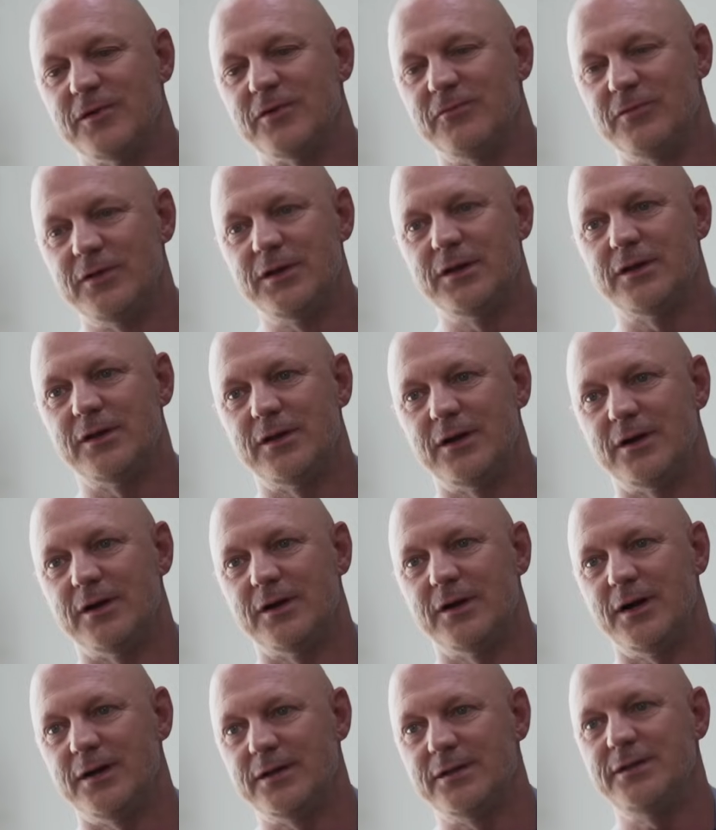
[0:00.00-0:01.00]
wenn wir der
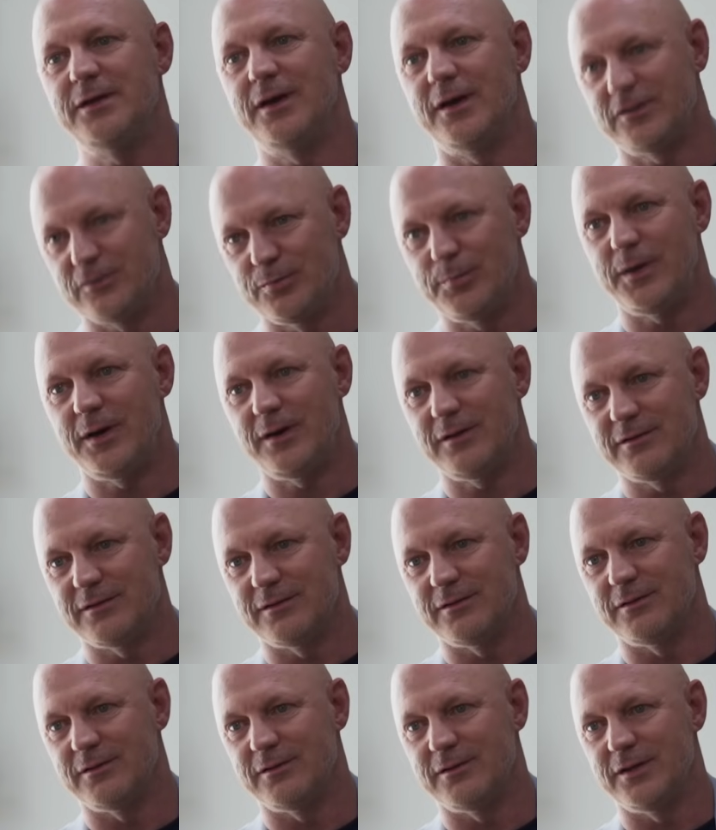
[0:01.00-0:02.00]

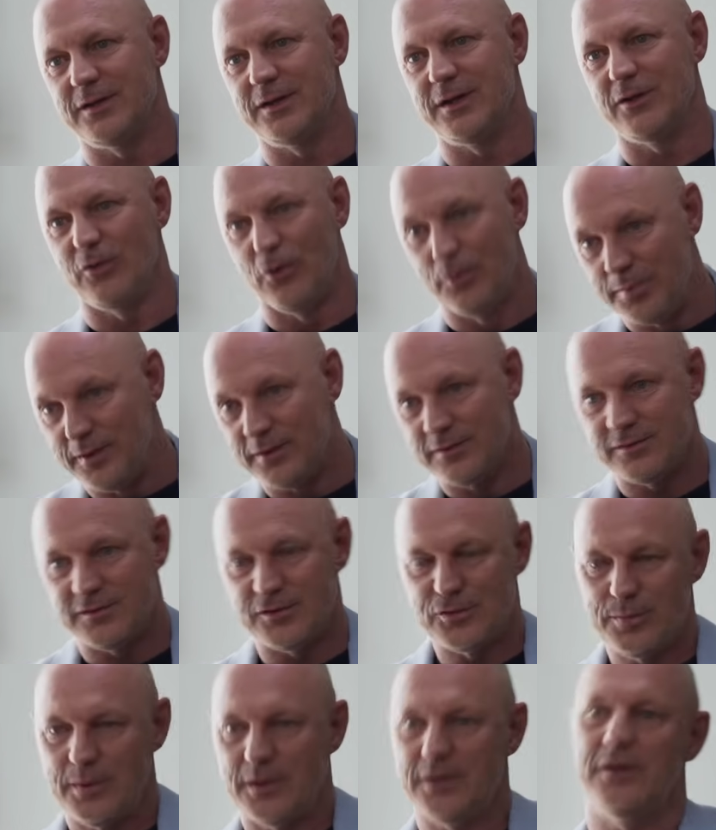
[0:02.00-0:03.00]
KI-Experte in der Gruppe, also in
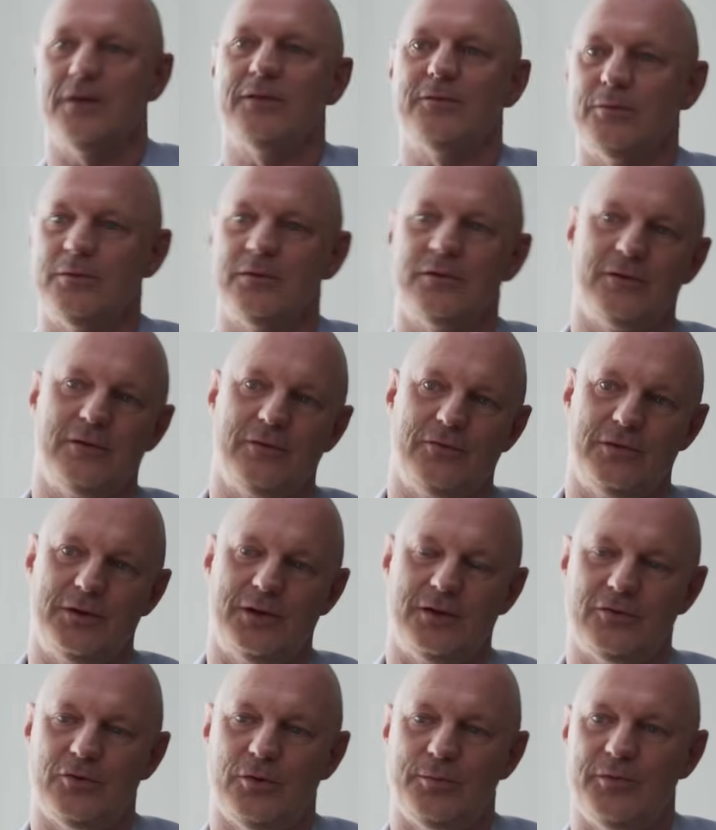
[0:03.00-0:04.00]
der
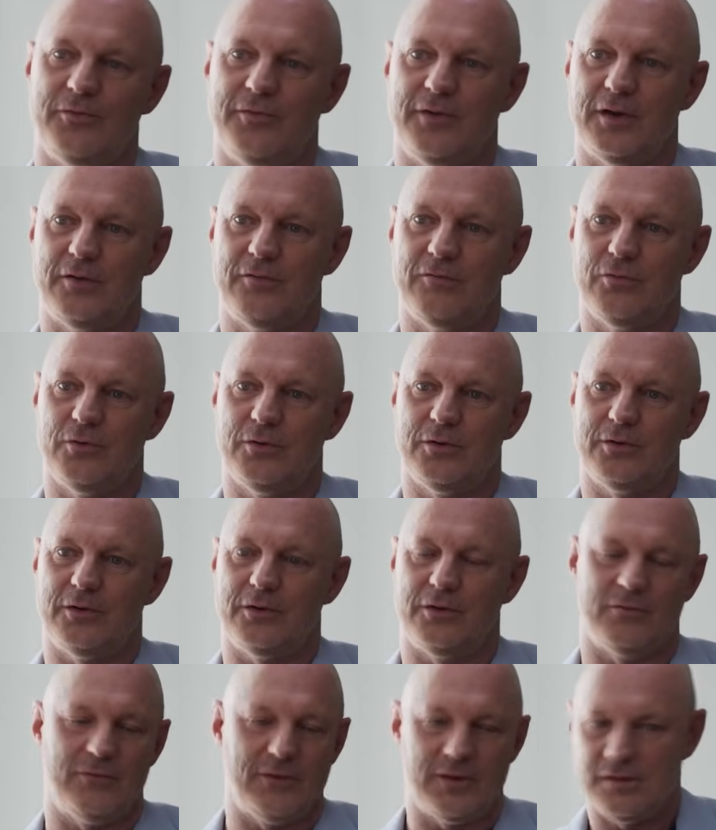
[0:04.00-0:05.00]
Sparkassen-Finanzgruppe werden würden,
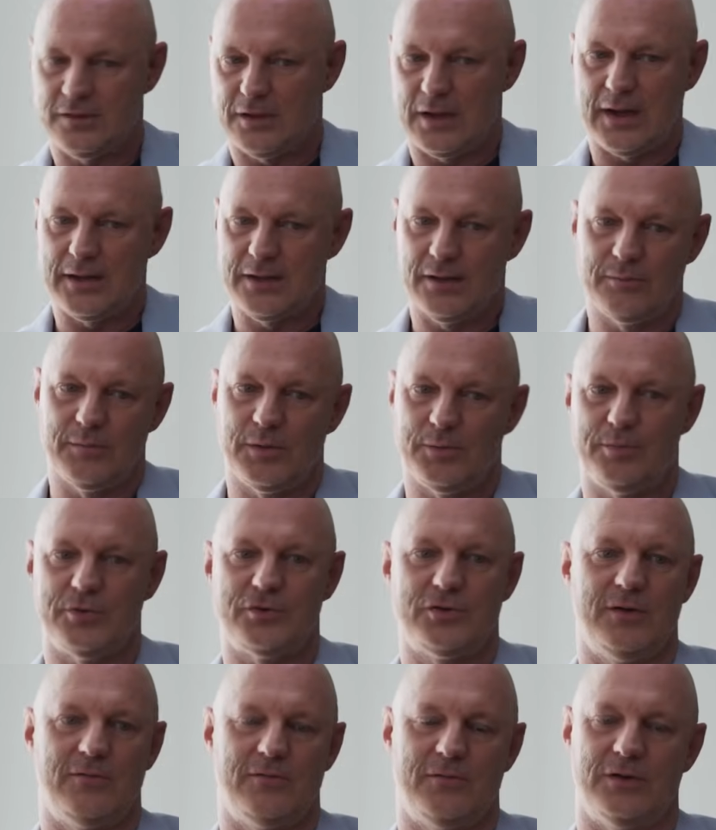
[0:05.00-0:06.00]
äh, werden sich einige mit
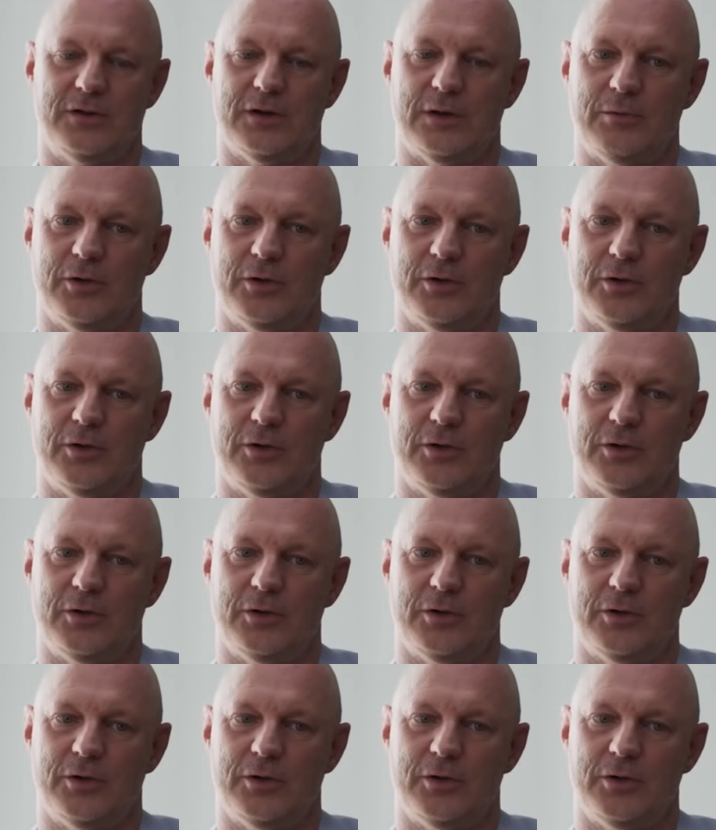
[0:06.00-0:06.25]
beschäftigen.